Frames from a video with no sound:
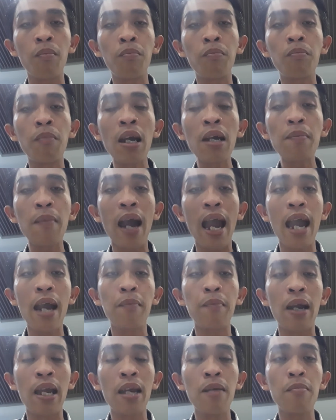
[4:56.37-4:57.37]
mấy
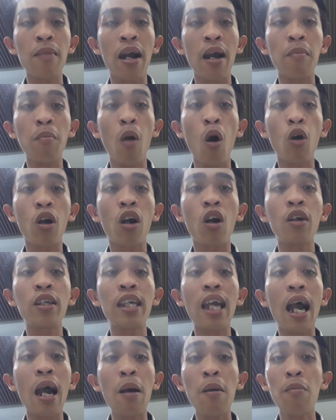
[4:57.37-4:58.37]
bạn bị mà một coi
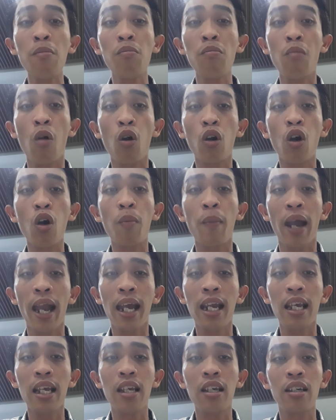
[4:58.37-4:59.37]
cha một coi
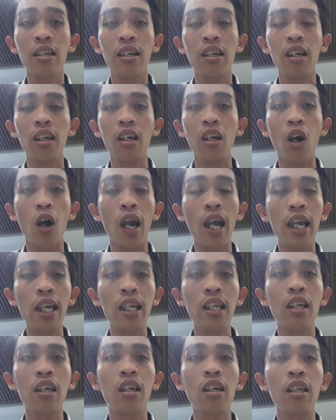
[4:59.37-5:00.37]
mẹ đi rồi
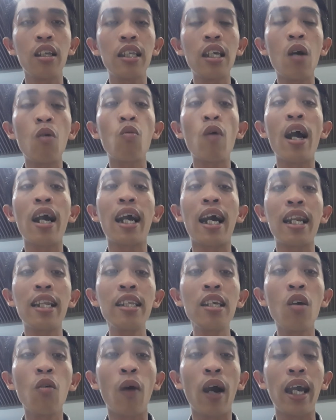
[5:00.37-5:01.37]
trong hoàn cảnh
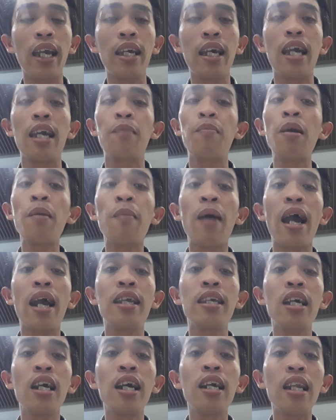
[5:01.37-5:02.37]
như vậy thì mấy
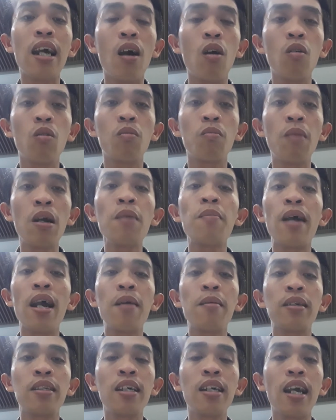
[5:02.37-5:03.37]
bạn như thế nào mấy
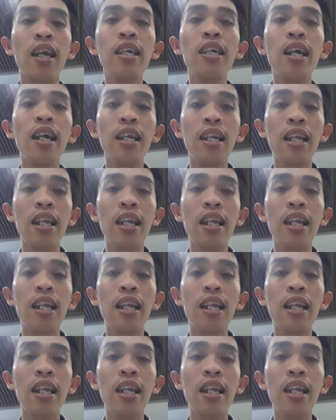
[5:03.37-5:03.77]
bạn là suy nghĩ như thế